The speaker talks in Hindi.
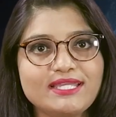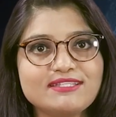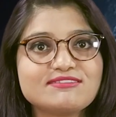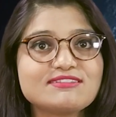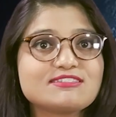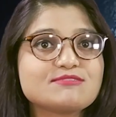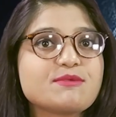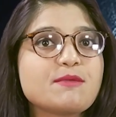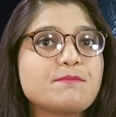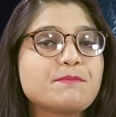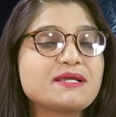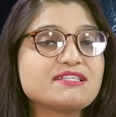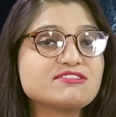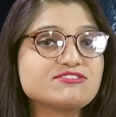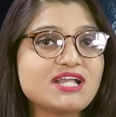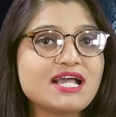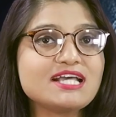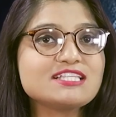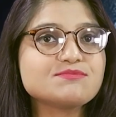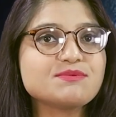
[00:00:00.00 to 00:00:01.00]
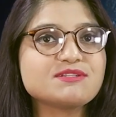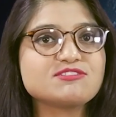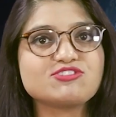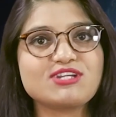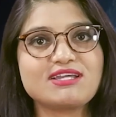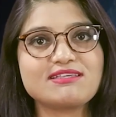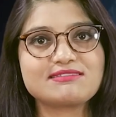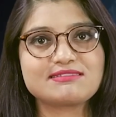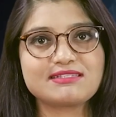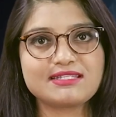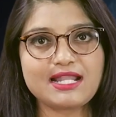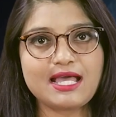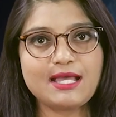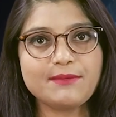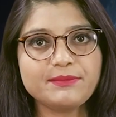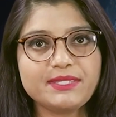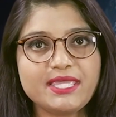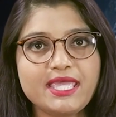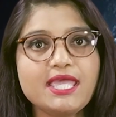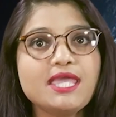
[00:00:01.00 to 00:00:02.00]
है जिसमें 50-50
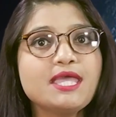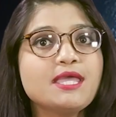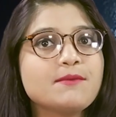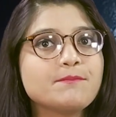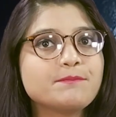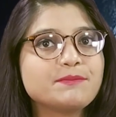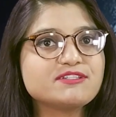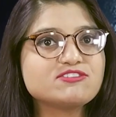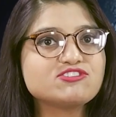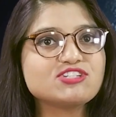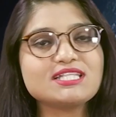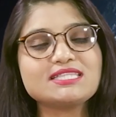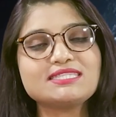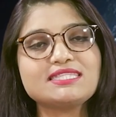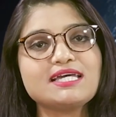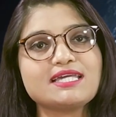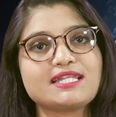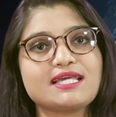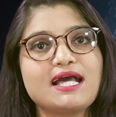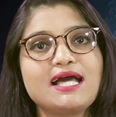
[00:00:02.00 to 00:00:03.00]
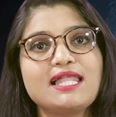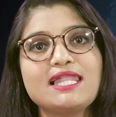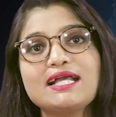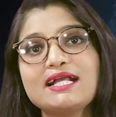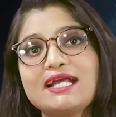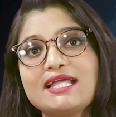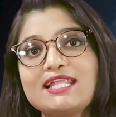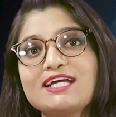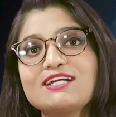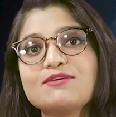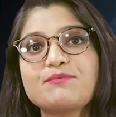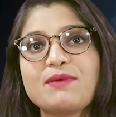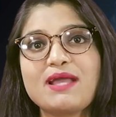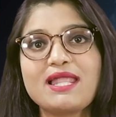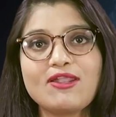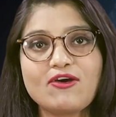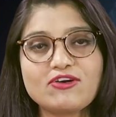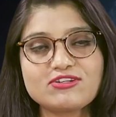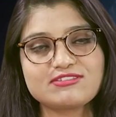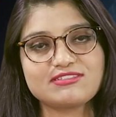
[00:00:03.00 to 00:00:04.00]
ग्राम के 75 अलग अलग
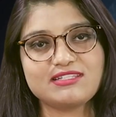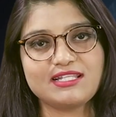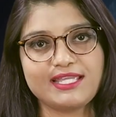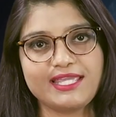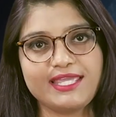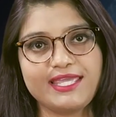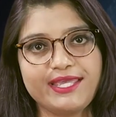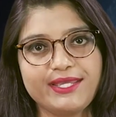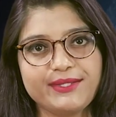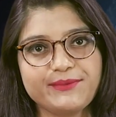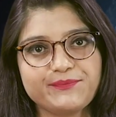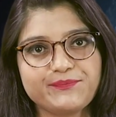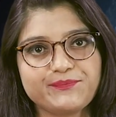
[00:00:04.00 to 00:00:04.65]
पैलॉट्स लगे हैं